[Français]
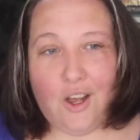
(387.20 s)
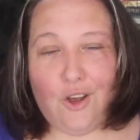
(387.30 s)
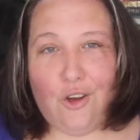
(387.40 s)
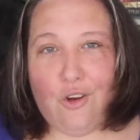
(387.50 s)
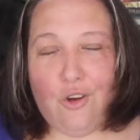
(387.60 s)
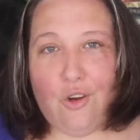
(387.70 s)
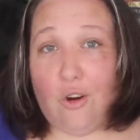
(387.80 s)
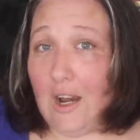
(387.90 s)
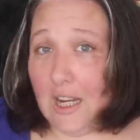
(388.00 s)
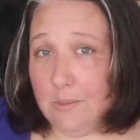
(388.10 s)
euh,
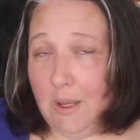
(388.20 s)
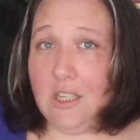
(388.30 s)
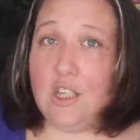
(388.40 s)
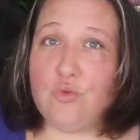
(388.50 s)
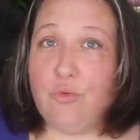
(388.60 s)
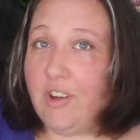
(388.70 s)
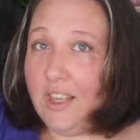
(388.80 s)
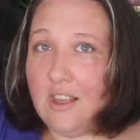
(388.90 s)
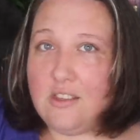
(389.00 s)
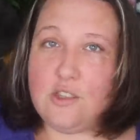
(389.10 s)
en hardback et je vous
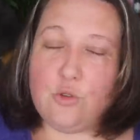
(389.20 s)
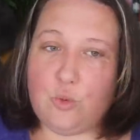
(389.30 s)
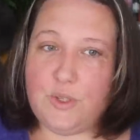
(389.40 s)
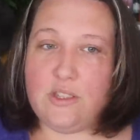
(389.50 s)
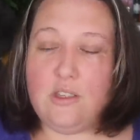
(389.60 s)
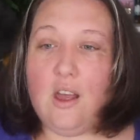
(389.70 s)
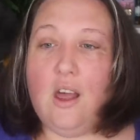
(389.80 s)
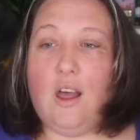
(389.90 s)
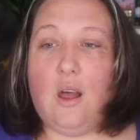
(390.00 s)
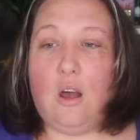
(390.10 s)
ferai gagner celui-ci
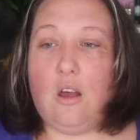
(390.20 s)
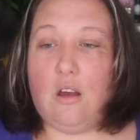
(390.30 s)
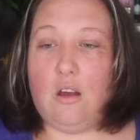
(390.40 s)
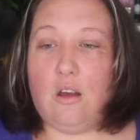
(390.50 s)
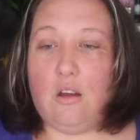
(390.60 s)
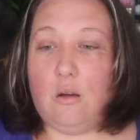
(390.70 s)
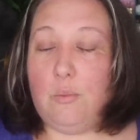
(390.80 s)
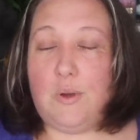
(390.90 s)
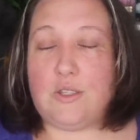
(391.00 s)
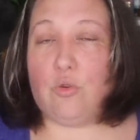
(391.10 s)

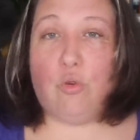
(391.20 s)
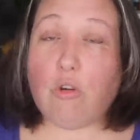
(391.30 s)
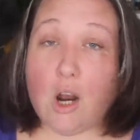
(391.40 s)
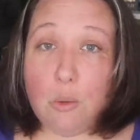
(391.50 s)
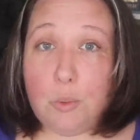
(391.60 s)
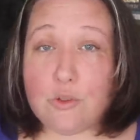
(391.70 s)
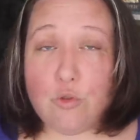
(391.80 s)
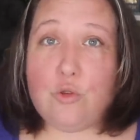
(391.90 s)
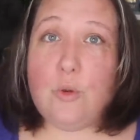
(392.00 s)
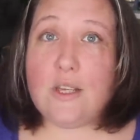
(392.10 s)
parce que voilà, parce
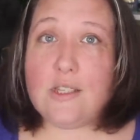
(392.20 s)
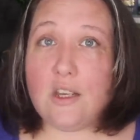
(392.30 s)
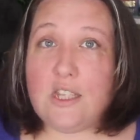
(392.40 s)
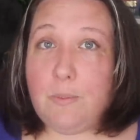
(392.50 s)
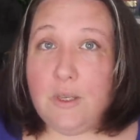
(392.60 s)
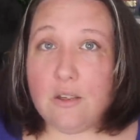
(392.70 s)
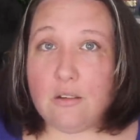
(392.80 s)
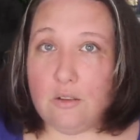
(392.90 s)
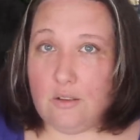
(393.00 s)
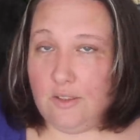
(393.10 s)
que celui-là c'est un SP,
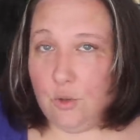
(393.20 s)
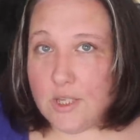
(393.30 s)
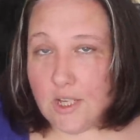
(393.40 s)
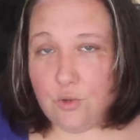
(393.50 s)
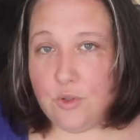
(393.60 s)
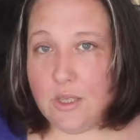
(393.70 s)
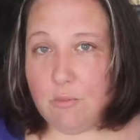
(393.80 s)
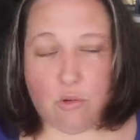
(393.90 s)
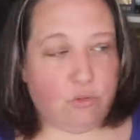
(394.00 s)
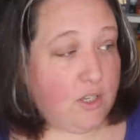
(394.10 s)
hein, c'est de Saxus qui
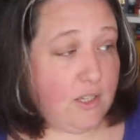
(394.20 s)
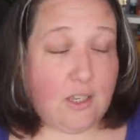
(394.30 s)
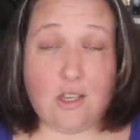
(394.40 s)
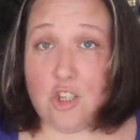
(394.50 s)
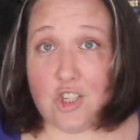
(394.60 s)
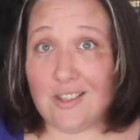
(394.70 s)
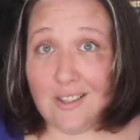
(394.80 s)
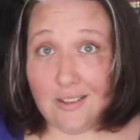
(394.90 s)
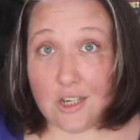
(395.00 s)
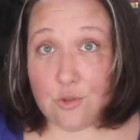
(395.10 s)
me l'a envoyé, c'est déjà
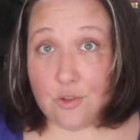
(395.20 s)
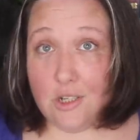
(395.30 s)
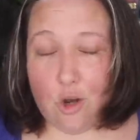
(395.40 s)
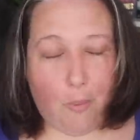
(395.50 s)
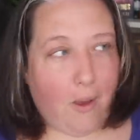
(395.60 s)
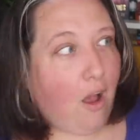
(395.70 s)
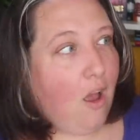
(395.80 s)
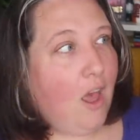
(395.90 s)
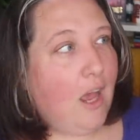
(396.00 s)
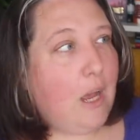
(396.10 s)
très très gentil de leur part.
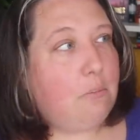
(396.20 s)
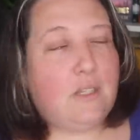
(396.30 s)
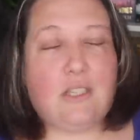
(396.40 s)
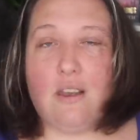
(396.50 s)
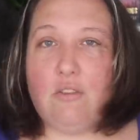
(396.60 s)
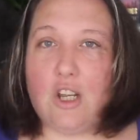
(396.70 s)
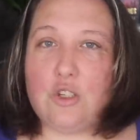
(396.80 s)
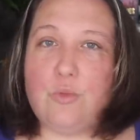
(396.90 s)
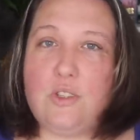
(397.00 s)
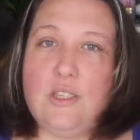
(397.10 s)
Mais c'est vrai que voilà,
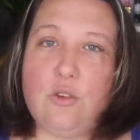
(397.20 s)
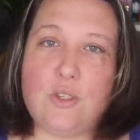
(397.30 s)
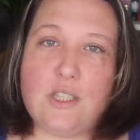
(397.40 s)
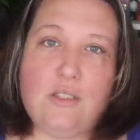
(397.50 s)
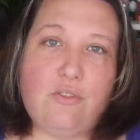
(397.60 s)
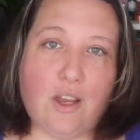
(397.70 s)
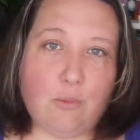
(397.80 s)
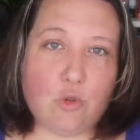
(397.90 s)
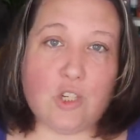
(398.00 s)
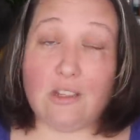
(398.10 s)
je me dis que si
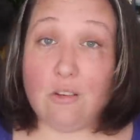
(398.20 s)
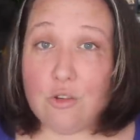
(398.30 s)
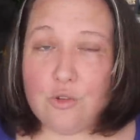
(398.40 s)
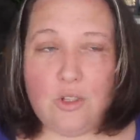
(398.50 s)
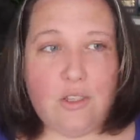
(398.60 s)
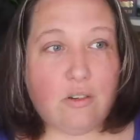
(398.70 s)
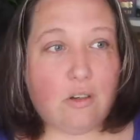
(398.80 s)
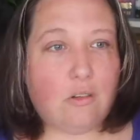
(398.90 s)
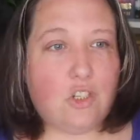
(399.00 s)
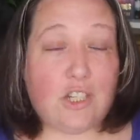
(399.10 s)
vraiment j'adore ce
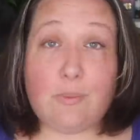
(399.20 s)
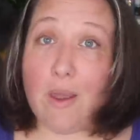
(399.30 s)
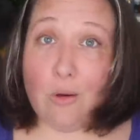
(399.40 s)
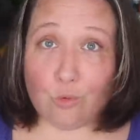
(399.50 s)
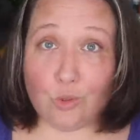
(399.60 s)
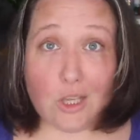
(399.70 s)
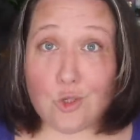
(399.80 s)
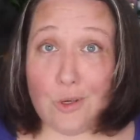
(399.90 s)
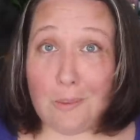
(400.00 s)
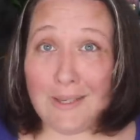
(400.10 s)
livre, j'espère en tout cas
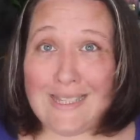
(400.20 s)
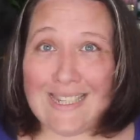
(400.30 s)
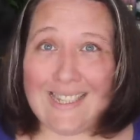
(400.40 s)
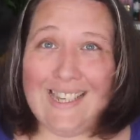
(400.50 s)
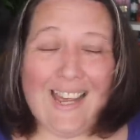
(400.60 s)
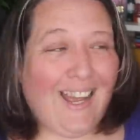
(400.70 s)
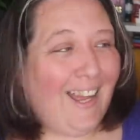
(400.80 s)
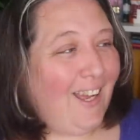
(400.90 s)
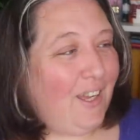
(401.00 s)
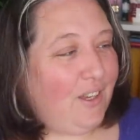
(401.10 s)
que je l'apprécierai,
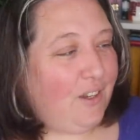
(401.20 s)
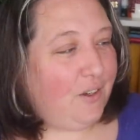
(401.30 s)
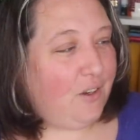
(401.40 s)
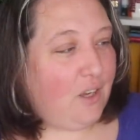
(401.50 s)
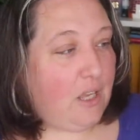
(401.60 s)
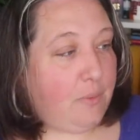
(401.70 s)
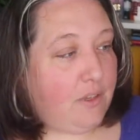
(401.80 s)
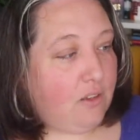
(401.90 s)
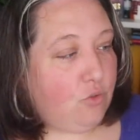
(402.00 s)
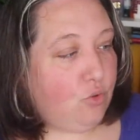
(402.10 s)
et eh
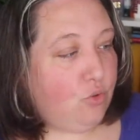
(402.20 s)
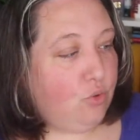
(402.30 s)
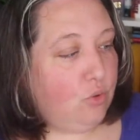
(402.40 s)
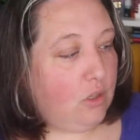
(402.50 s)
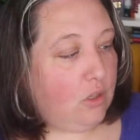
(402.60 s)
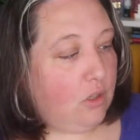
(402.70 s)
bien du coup